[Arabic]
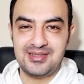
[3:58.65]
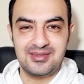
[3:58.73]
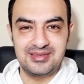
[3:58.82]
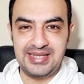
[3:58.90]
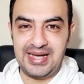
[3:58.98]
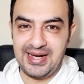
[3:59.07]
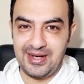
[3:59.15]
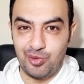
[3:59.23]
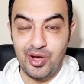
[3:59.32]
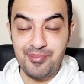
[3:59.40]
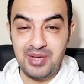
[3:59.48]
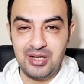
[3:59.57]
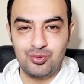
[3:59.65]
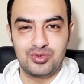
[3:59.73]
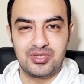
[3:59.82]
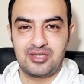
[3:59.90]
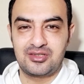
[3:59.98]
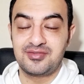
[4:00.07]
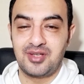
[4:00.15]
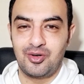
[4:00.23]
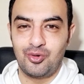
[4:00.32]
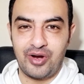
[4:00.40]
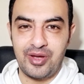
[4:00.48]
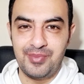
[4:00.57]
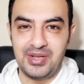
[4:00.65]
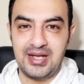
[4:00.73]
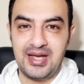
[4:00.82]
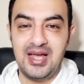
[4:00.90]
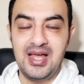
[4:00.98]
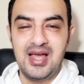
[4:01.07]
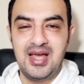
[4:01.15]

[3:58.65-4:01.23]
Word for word: دي حاجه مهمه وانك تفضل قريب منها